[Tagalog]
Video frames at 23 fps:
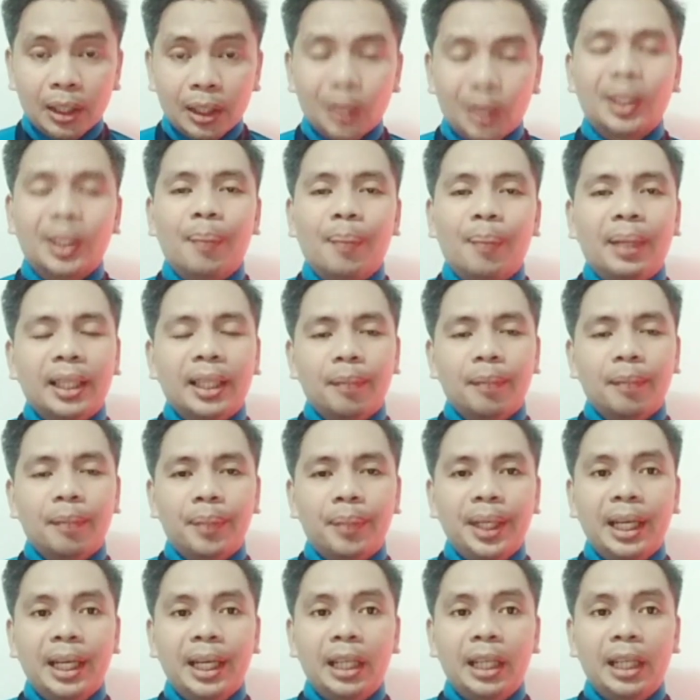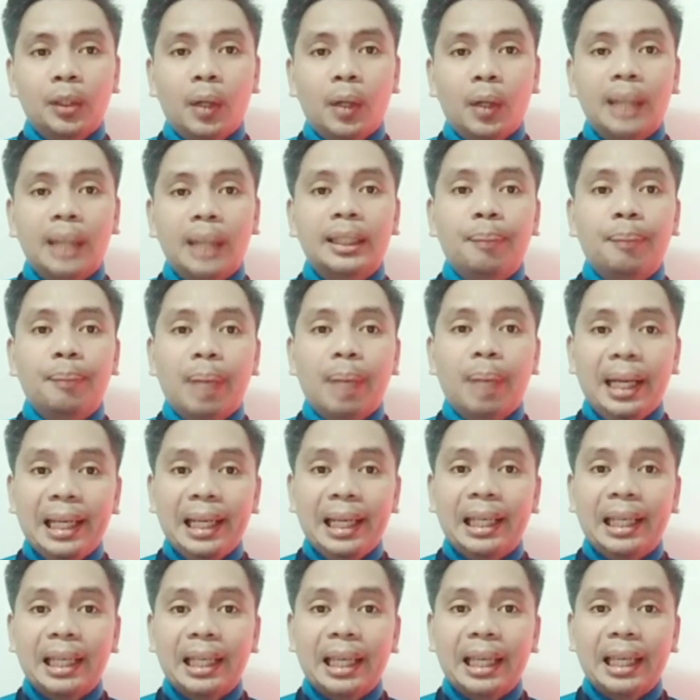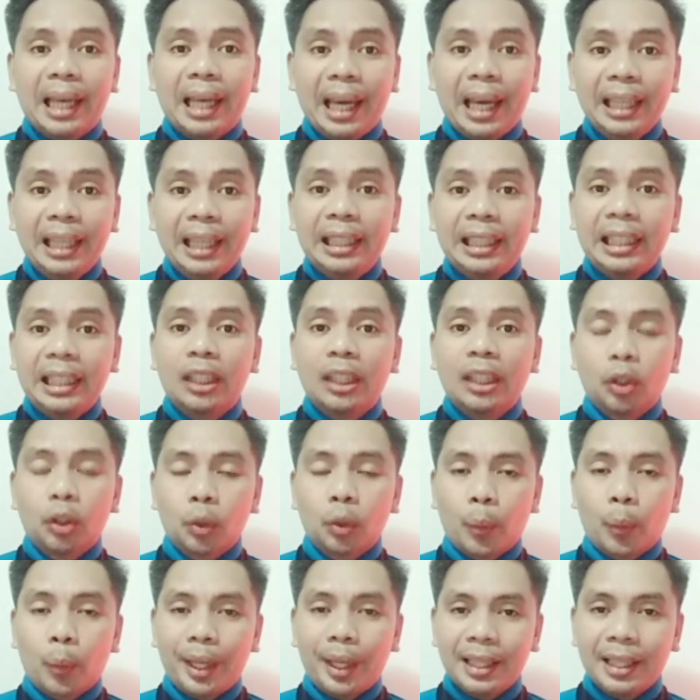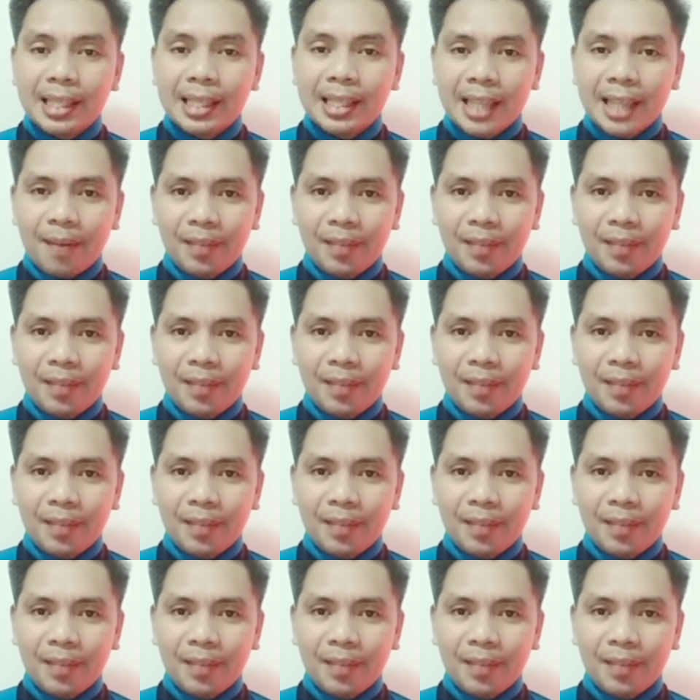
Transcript: to Samantha Bernardo kasi balik 18 to 27